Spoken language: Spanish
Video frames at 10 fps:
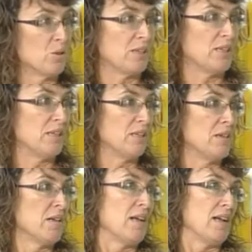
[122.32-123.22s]
que
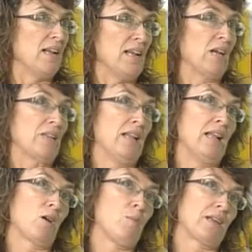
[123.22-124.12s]
en
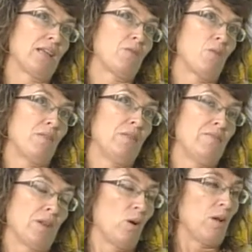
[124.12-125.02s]
la, comarca de,
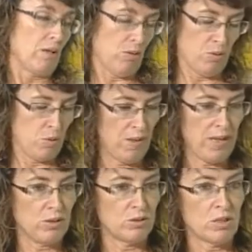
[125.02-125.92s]
Ferrol con
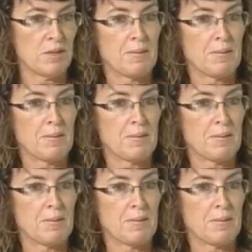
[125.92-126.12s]
Ciudadanos.